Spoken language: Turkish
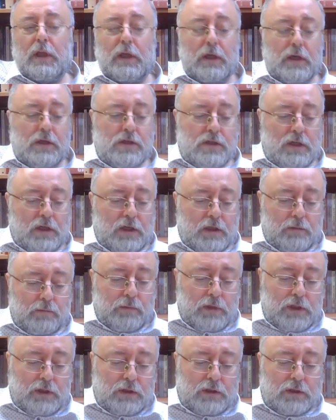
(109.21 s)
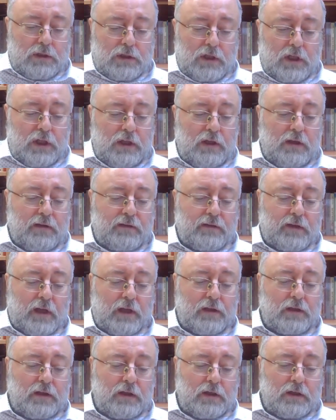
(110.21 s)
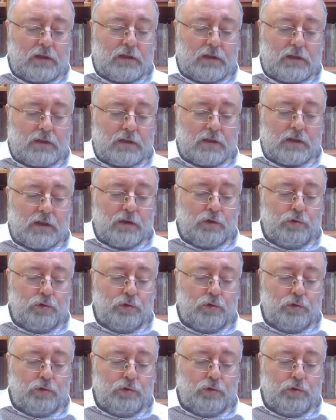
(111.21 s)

İkinci kimdir? Hindistan'dır.